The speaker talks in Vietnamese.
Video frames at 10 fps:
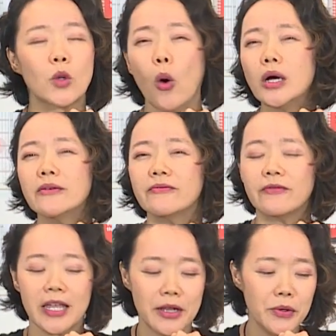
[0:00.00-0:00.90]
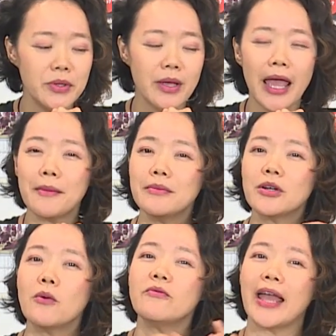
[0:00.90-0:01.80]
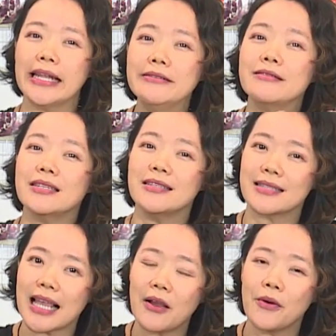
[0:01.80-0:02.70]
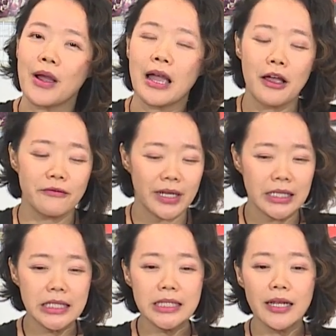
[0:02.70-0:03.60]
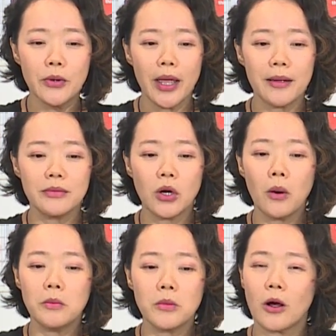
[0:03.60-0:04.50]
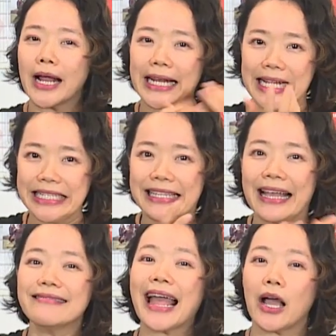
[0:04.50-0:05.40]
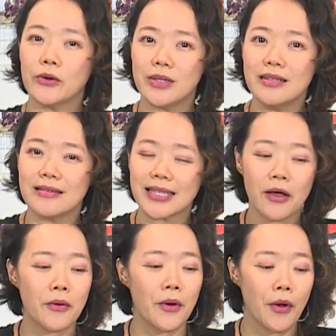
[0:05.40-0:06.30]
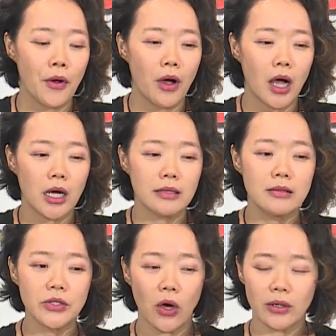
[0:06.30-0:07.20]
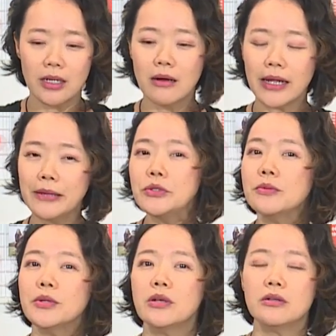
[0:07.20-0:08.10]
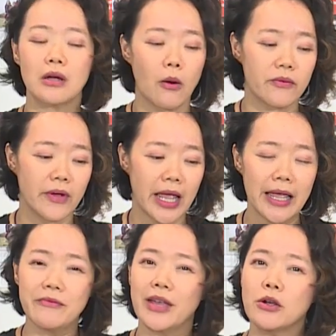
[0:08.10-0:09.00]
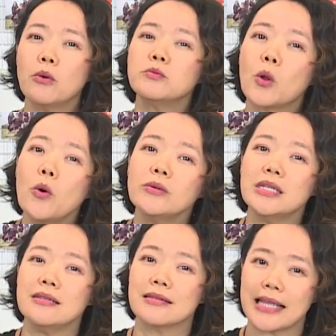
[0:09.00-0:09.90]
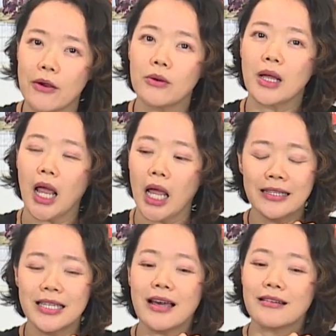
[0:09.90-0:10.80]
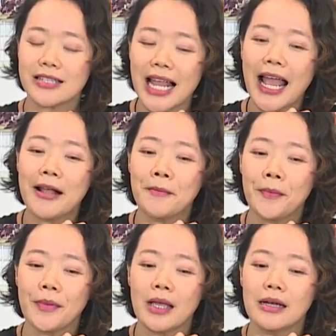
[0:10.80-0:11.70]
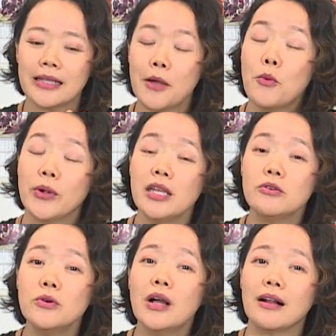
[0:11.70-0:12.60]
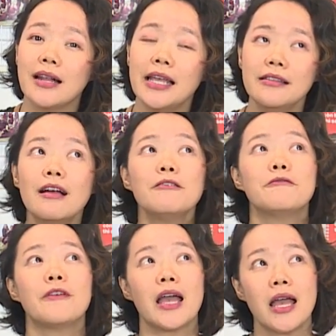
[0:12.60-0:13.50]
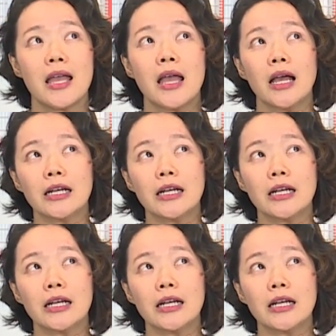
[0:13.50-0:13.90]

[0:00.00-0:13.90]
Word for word: cô ơi, vậy nếu như em không vẽ được thì sao? Vậy như nếu em không có khả năng sáng tạo thì sao? Từ nhỏ đến lớn em chưa bao giờ được học vẽ, em vẽ không tốt thì sao? Thì thật ra theo một nghiên cứu gần đây nhất về